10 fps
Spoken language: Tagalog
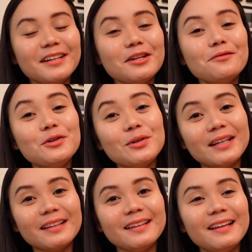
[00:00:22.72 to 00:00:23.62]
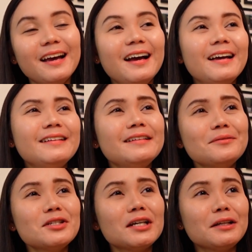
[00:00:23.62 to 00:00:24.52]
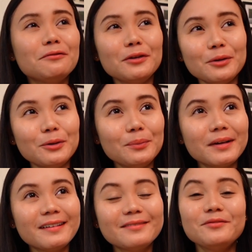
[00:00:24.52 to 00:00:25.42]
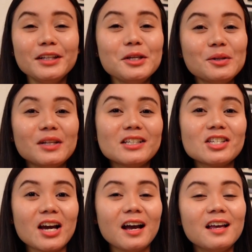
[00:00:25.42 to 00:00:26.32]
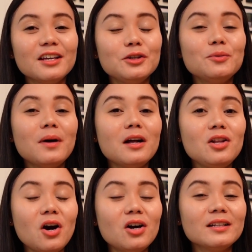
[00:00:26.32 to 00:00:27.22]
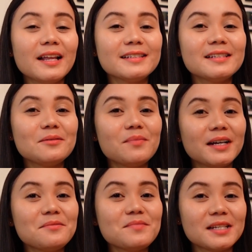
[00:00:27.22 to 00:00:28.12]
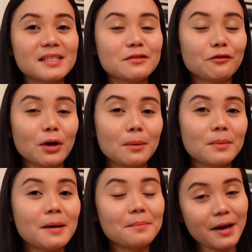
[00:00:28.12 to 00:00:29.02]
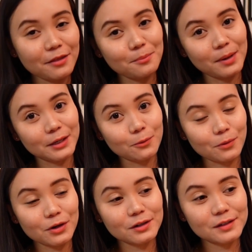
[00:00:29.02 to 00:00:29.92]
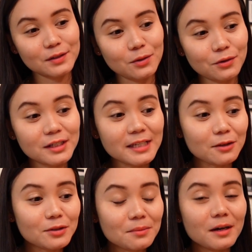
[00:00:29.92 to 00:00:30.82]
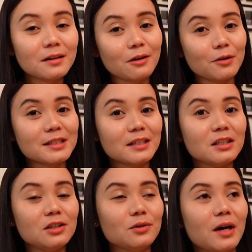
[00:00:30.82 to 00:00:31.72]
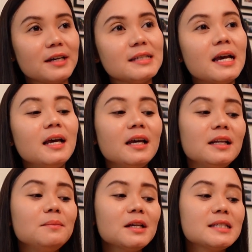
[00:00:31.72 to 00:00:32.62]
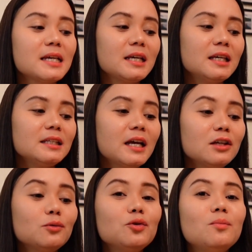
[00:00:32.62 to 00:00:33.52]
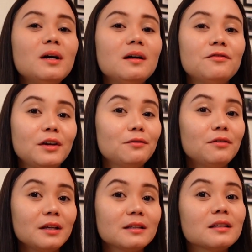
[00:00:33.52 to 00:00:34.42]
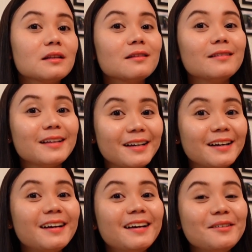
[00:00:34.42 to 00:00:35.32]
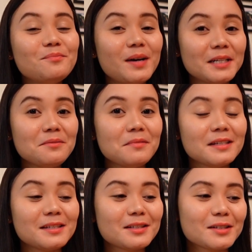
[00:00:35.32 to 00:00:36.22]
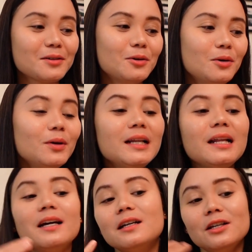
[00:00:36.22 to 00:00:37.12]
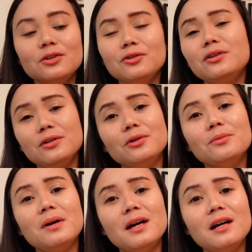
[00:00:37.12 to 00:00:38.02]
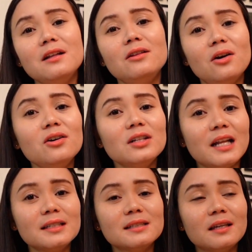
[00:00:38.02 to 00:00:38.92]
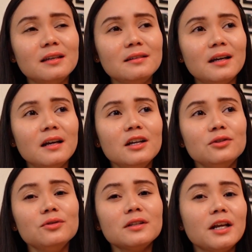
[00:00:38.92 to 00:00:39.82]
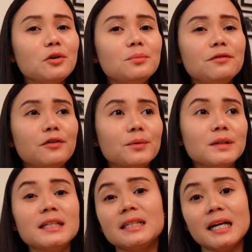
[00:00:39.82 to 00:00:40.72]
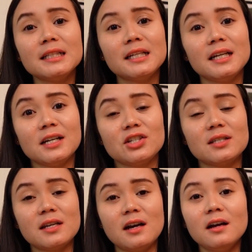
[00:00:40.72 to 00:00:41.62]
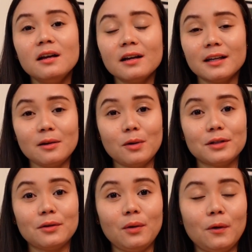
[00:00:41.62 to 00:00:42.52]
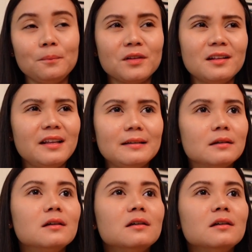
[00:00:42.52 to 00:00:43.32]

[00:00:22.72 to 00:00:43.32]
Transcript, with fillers: re-review natin. Hindi naman siya review, parang video lang siya, yung mga long-lasting body mists from Bath and Body Works. So, isa ito sa mga requested ninyo guys. And I'm not saying na ito yung mga favorite na body mists ko. Wala lang. Yun lang yung mga long-lasting na nung na-try ko before, nagtatagal talaga siya sa katawan ko. Like,